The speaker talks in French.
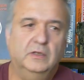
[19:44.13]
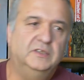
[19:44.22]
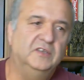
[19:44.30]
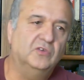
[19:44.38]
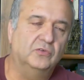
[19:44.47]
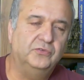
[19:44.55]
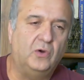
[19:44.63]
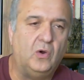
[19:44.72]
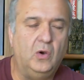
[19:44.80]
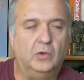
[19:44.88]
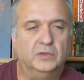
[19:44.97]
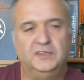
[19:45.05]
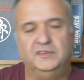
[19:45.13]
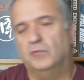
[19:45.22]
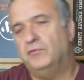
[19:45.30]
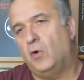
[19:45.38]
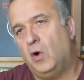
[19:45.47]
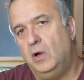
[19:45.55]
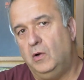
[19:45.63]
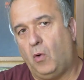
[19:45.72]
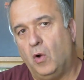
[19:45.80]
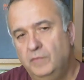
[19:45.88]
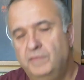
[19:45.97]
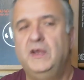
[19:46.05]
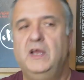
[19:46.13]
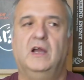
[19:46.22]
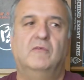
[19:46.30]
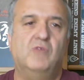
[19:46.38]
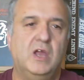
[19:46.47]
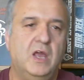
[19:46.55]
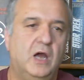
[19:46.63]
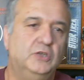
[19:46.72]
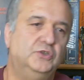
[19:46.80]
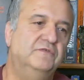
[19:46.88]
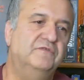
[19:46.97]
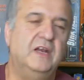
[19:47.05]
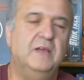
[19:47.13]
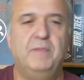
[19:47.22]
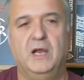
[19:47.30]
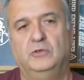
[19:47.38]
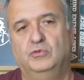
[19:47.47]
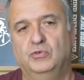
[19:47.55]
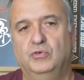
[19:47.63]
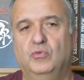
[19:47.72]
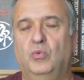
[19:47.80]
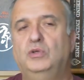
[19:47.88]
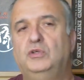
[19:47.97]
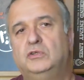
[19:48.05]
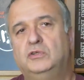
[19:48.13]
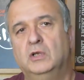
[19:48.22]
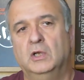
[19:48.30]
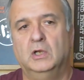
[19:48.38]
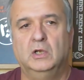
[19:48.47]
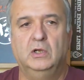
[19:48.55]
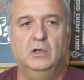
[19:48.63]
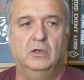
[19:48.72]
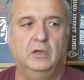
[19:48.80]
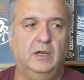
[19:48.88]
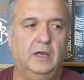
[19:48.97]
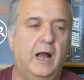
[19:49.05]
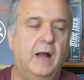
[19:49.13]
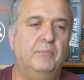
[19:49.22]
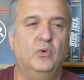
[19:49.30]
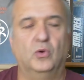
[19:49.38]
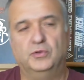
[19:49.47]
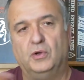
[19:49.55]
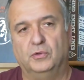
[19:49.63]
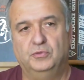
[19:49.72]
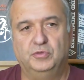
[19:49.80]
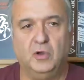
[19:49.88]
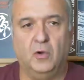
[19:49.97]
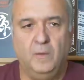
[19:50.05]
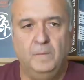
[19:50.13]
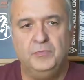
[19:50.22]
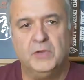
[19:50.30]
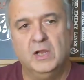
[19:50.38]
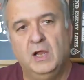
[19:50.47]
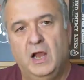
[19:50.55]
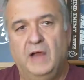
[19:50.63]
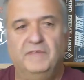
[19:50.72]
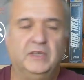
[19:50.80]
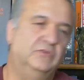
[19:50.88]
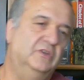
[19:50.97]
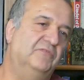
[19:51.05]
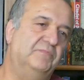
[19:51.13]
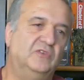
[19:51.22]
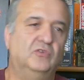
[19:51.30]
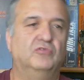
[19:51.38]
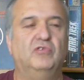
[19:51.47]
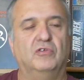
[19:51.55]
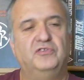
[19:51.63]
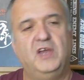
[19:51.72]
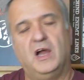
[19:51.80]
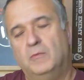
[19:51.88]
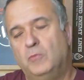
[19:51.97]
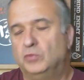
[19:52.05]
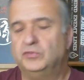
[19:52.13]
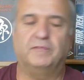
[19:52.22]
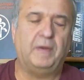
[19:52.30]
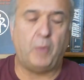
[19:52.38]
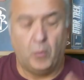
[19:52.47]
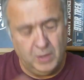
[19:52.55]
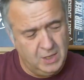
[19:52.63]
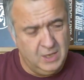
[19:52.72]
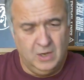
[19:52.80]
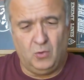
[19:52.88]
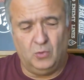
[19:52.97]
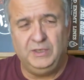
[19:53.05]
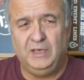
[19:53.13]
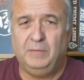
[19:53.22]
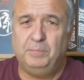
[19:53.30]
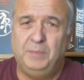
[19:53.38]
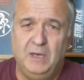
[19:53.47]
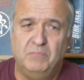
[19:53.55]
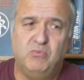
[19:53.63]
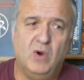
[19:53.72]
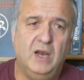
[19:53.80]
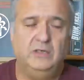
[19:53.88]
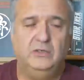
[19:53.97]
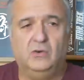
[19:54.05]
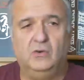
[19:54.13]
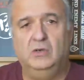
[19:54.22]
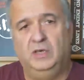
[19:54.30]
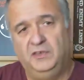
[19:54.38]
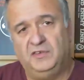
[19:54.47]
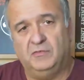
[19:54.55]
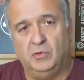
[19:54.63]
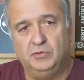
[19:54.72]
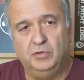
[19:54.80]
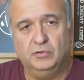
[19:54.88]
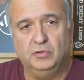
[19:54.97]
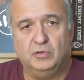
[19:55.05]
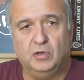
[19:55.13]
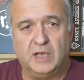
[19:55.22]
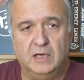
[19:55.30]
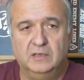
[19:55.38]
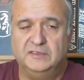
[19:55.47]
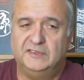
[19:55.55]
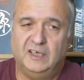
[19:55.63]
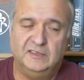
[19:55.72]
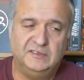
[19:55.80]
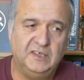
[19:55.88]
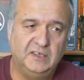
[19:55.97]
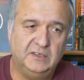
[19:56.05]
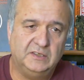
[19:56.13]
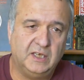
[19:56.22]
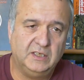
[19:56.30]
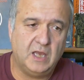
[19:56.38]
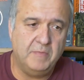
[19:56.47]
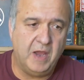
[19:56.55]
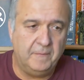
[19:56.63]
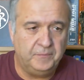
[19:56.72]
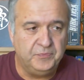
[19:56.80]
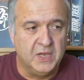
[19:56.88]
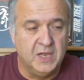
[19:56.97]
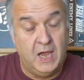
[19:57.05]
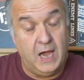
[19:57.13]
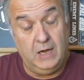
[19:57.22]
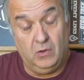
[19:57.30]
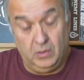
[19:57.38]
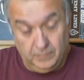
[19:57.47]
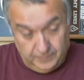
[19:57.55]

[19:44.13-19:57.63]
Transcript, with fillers: des, enfants, des enfants enlevés, un voyage, une vallée perdue, où le euh, un peu en dehors du temps, avec une espèce de sorcière, un monstre. Enfin bon, on est pile poil dans les aventures de Torgal. Ça, c'est très très bien. Alors,